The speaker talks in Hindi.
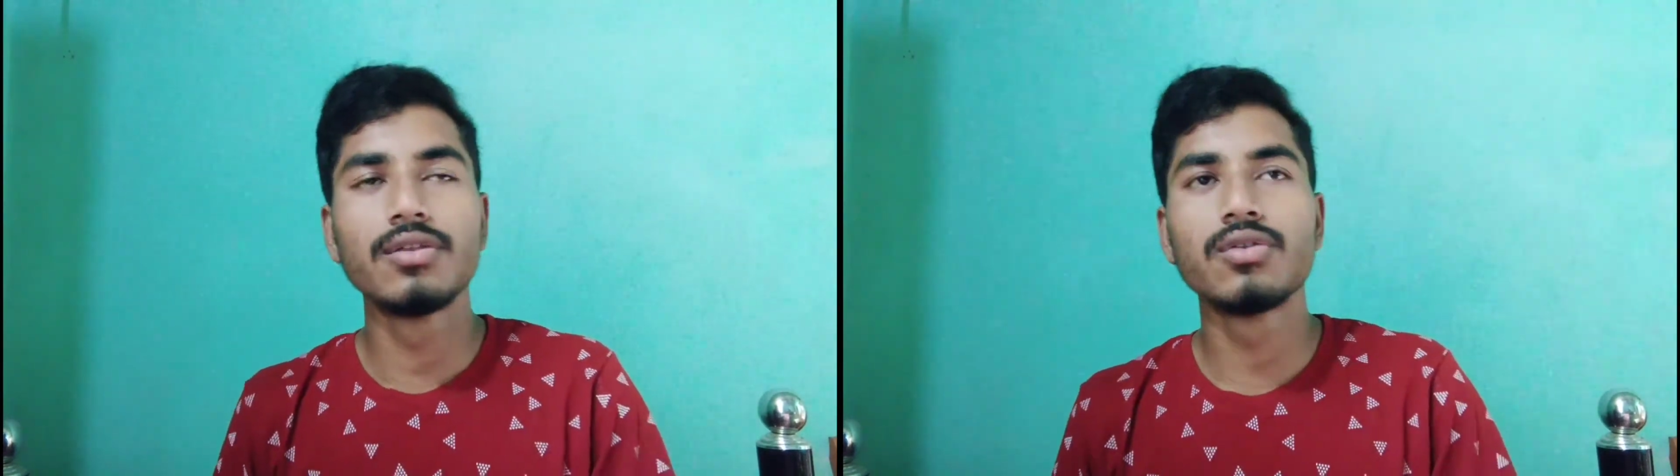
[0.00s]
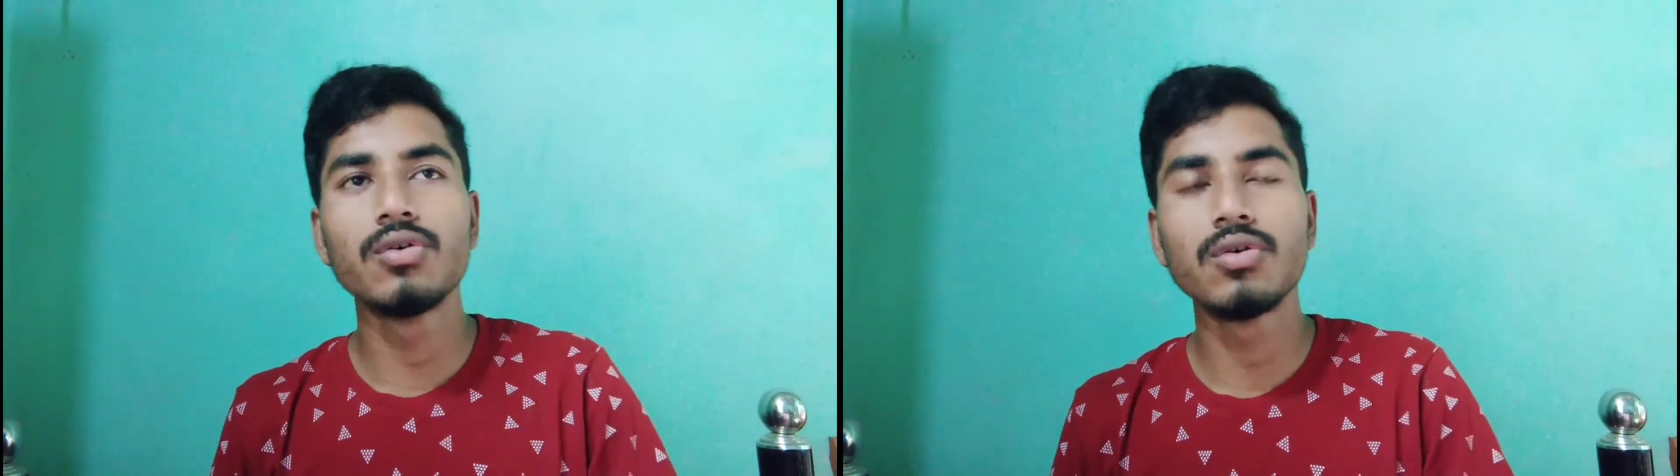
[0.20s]

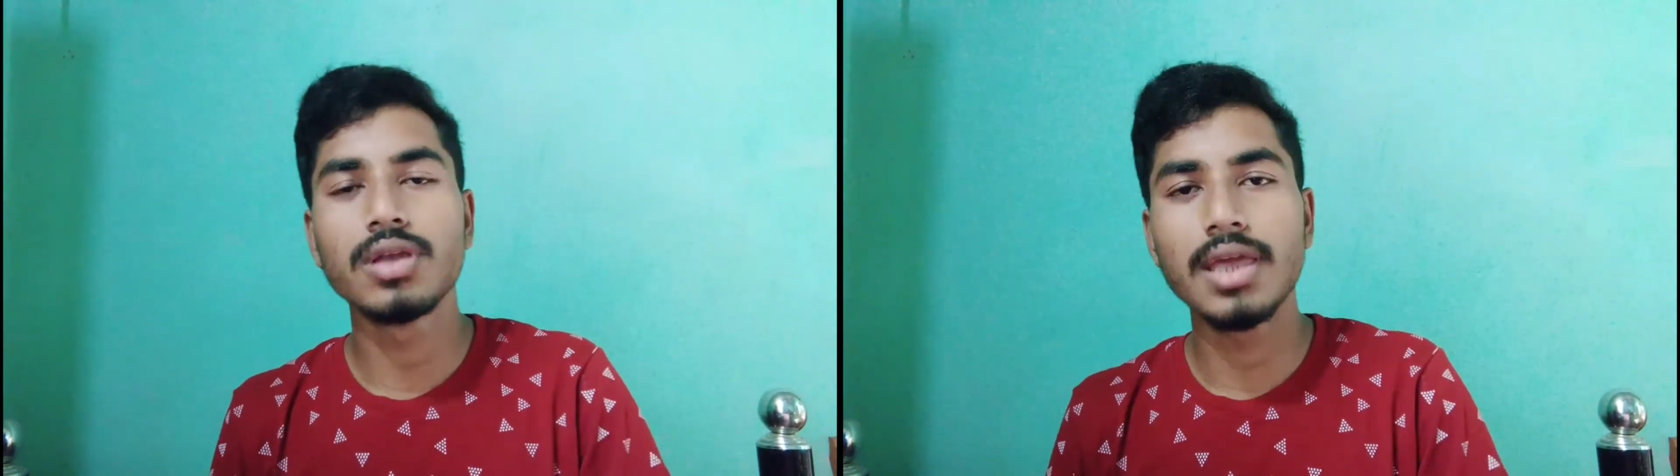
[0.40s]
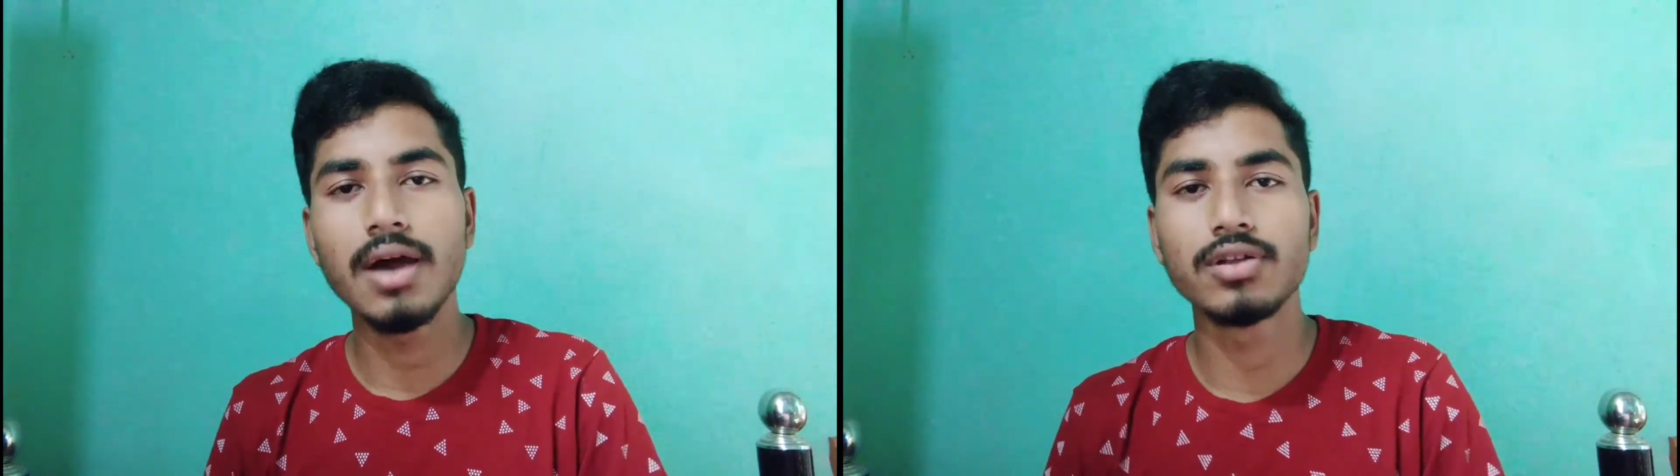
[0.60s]
तो
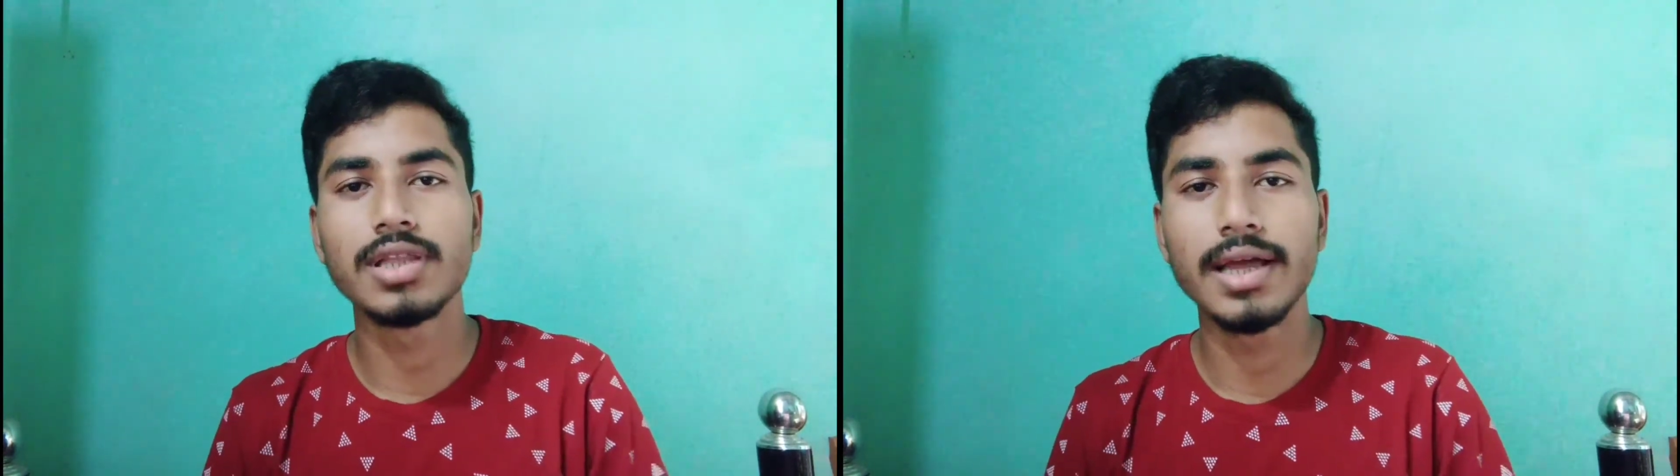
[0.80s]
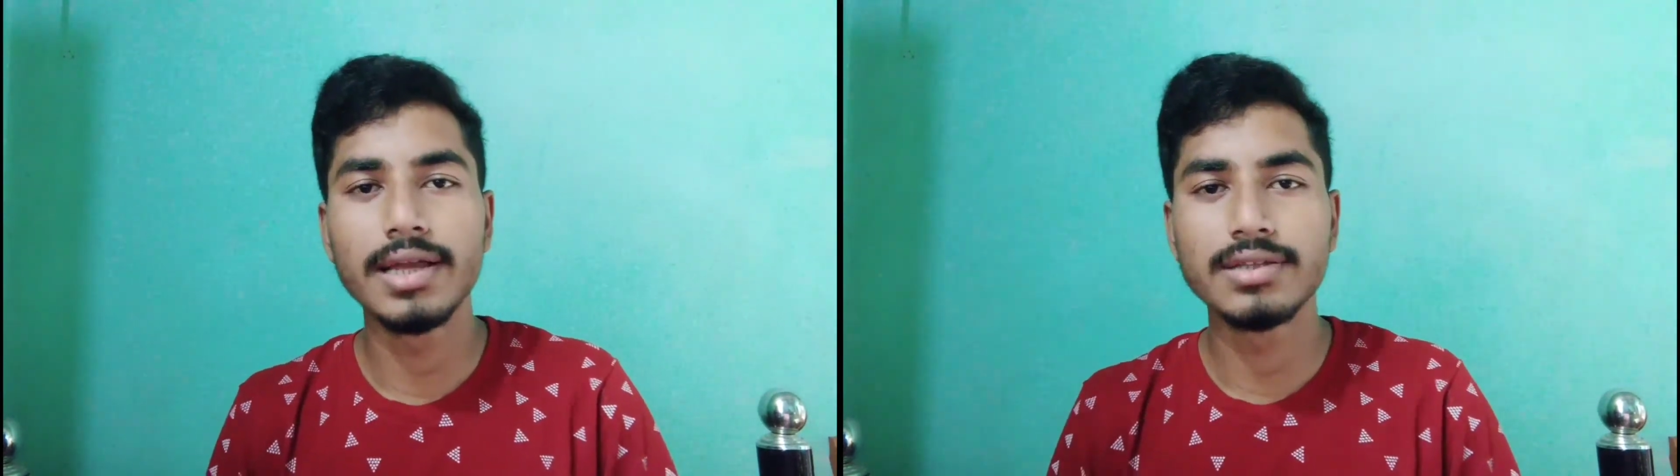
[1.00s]
क्या होता है